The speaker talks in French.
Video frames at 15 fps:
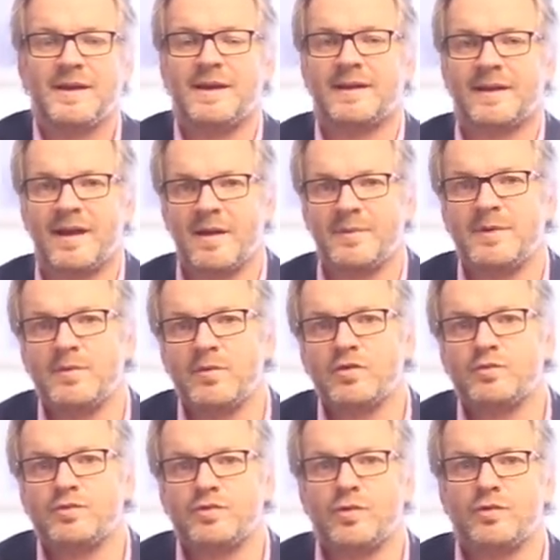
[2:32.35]
Et très rapidement,
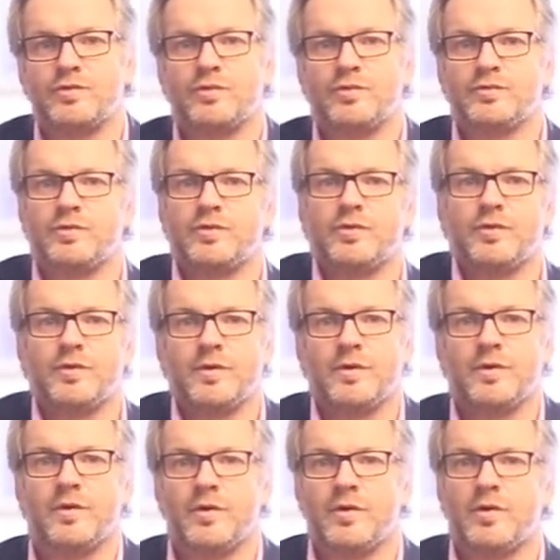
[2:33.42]
je me suis rendu compte que
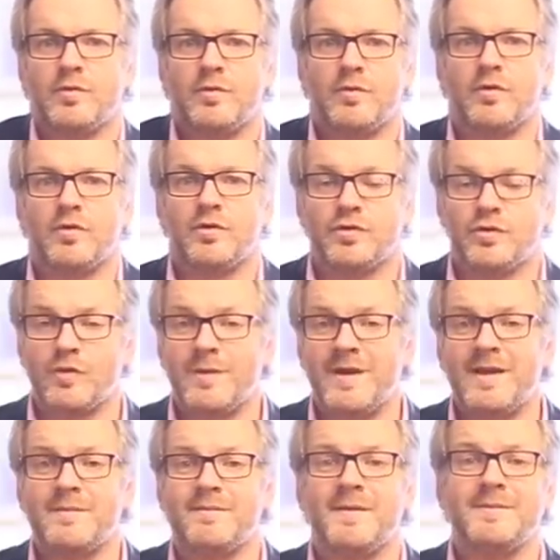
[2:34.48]
euh, le
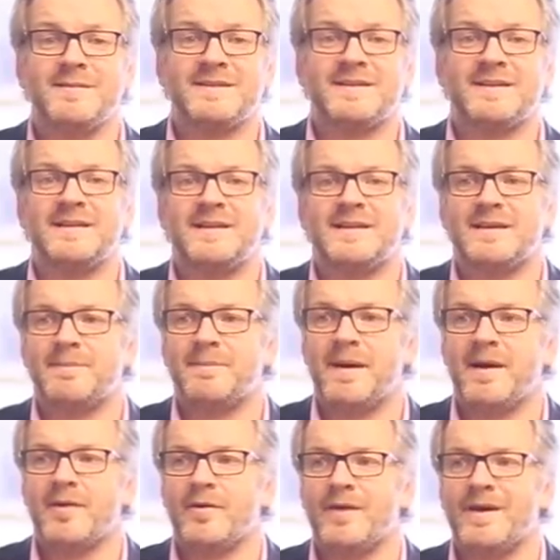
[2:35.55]
sommeil, même s'il n'était
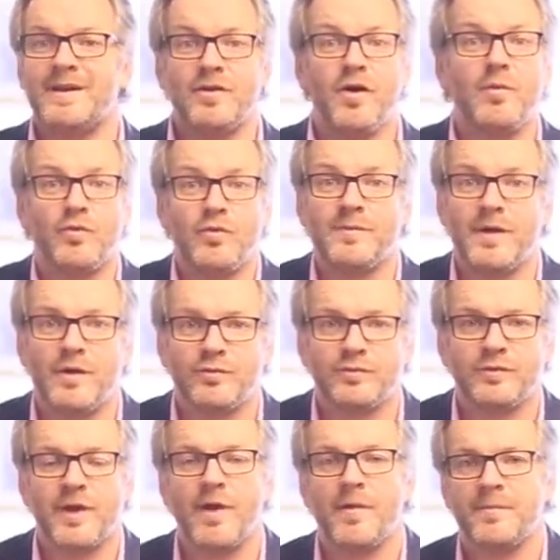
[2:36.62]
pas énorme, le mien en
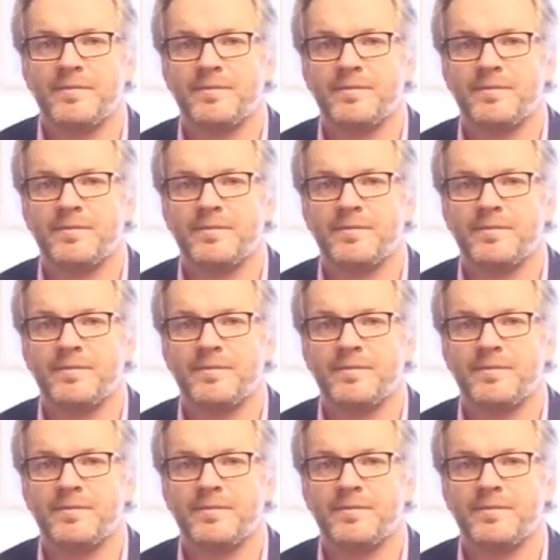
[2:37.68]
tout cas,